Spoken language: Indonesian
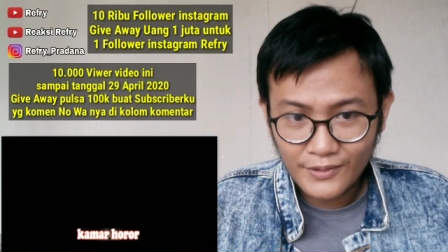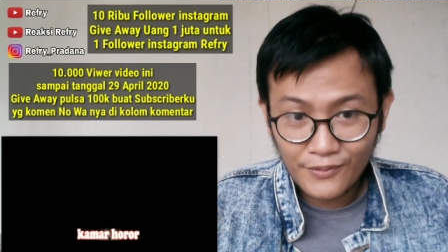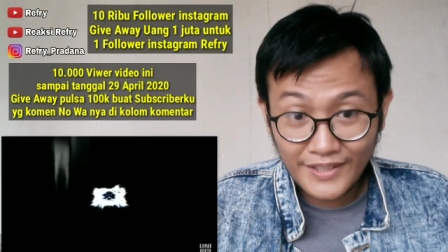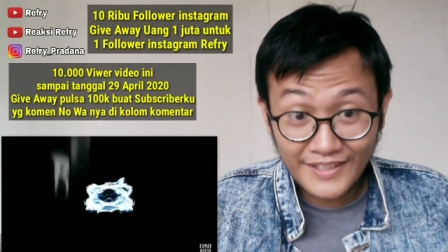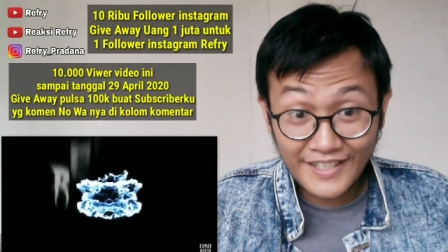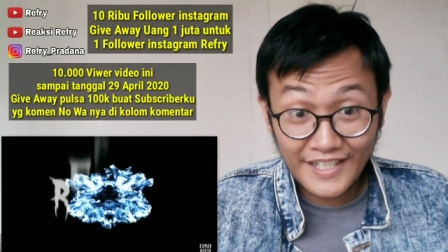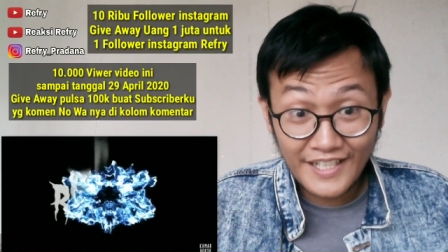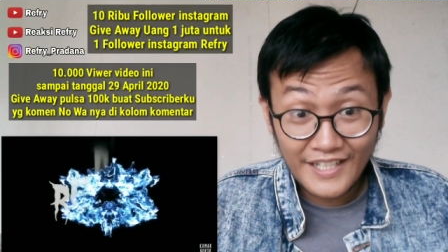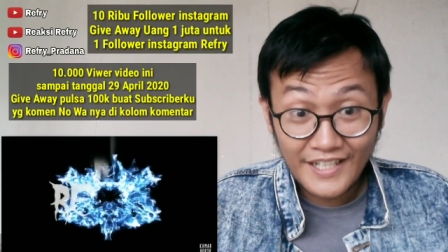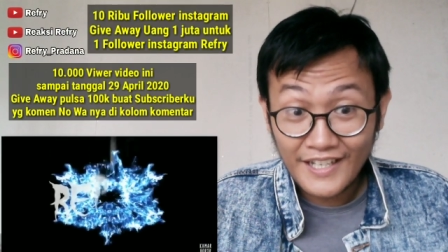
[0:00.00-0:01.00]
what the
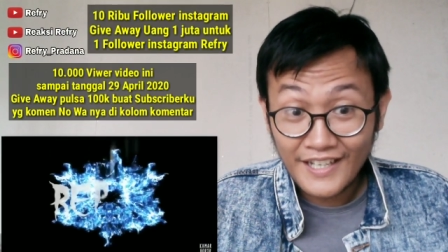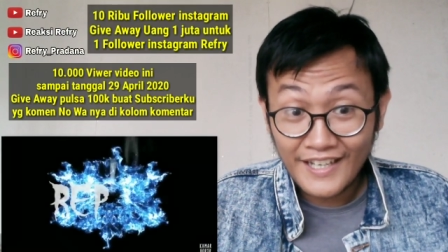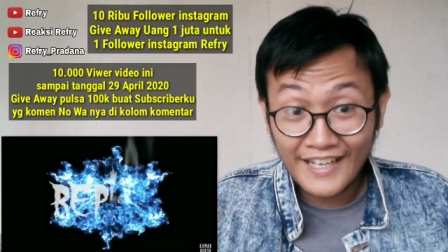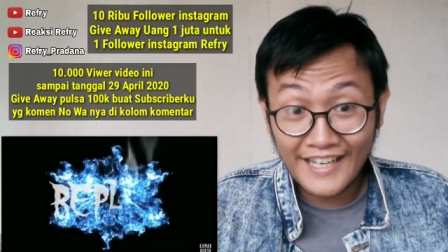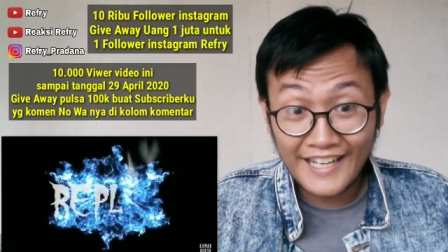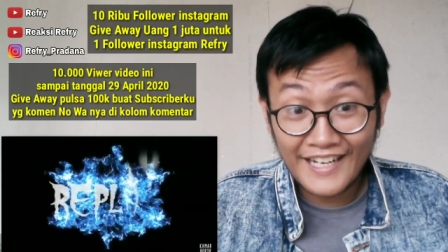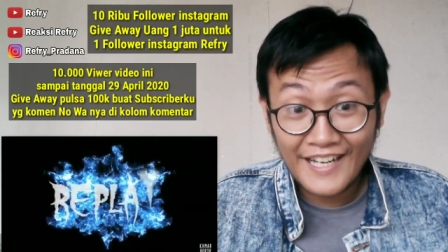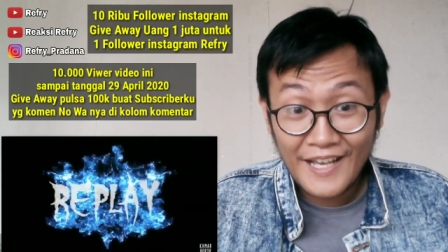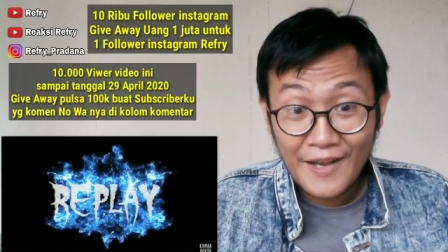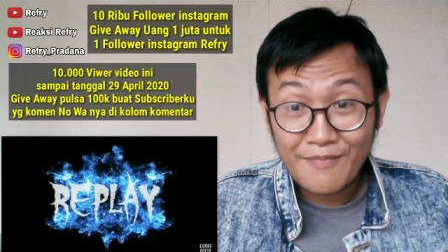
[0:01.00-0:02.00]
hell
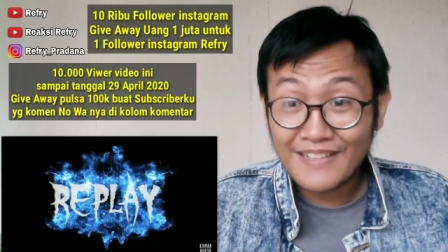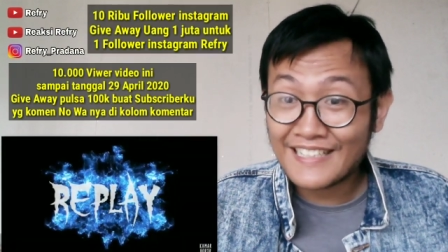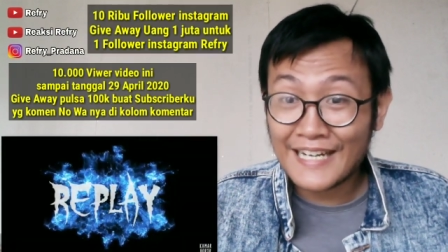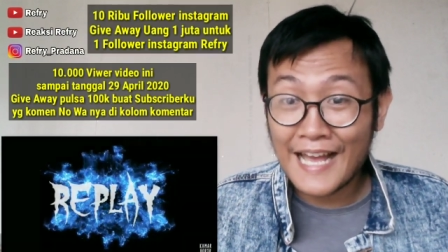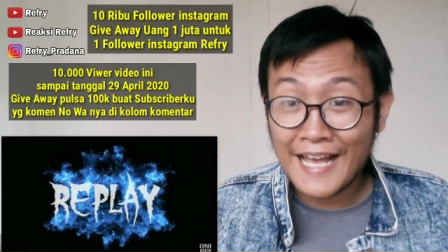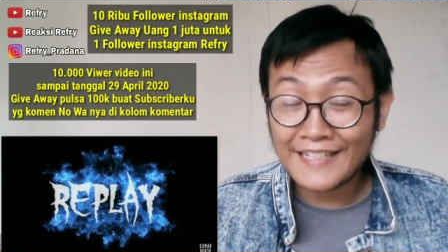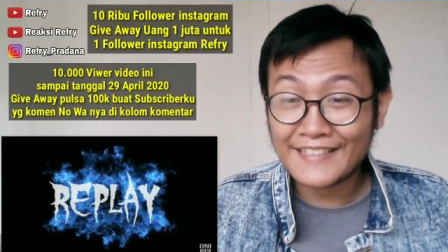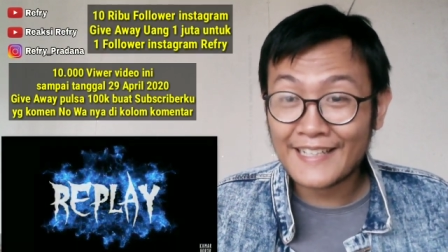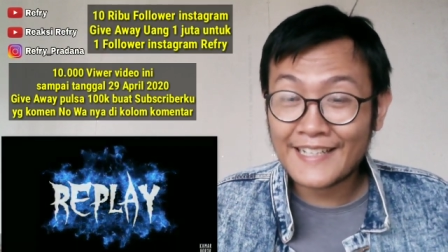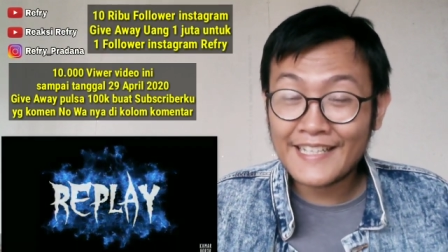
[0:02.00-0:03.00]
beneran
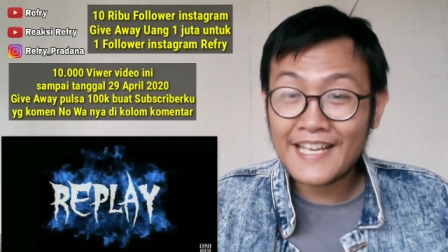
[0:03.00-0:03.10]
tadi